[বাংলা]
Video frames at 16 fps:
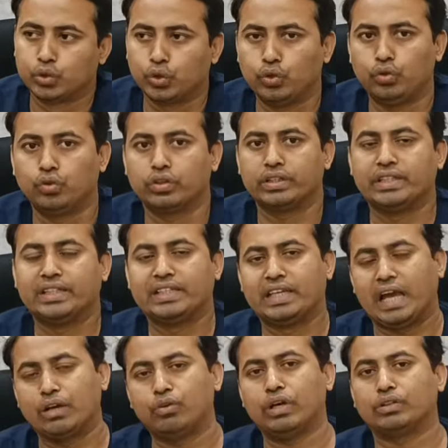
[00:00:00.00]
সো
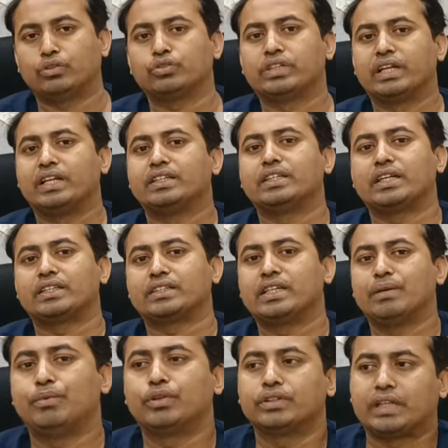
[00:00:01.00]
কেন এত ছেলে
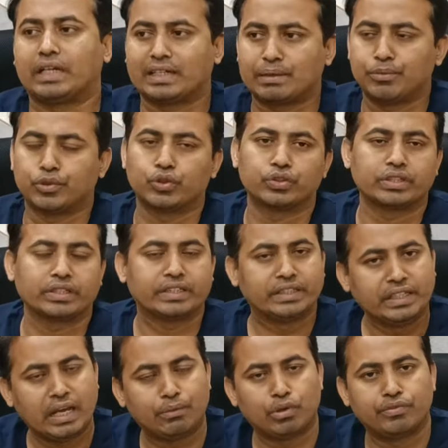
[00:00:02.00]
যাচ্ছে এবং টাটা মোটরসে
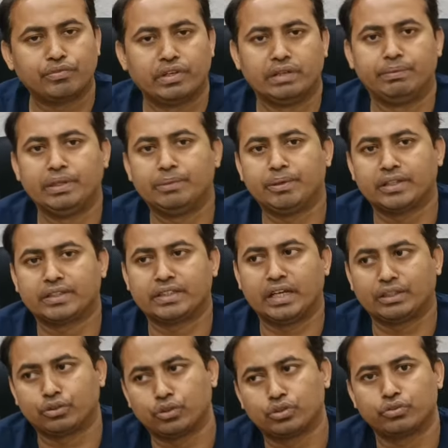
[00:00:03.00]
কি এমন বেনিফিট
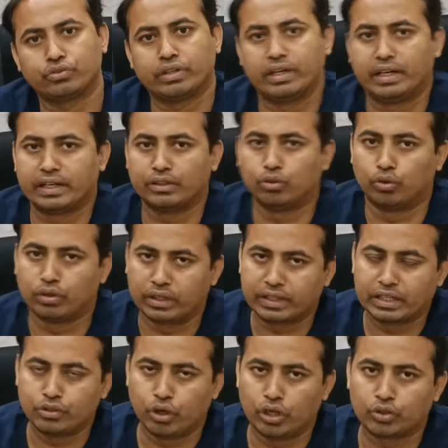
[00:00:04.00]
পাচ্ছে এত এত ছেলেরা কিন্তু
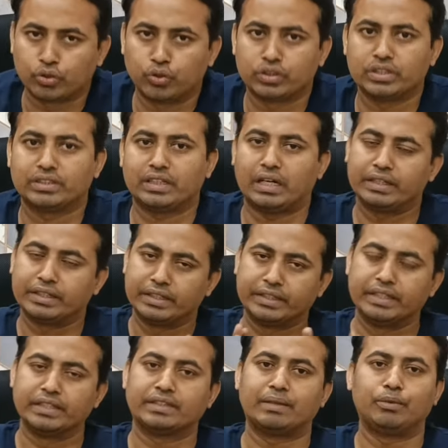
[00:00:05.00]
ওখানে গিয়ে জয়েন করছে তার
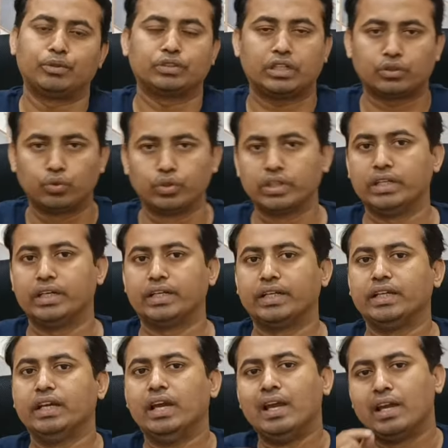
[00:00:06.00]
ডিটেলস এবং তার
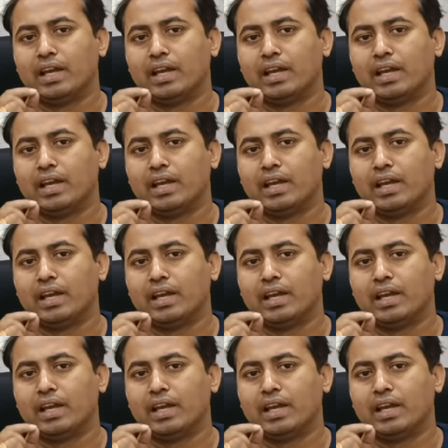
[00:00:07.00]
খুঁটিনাটি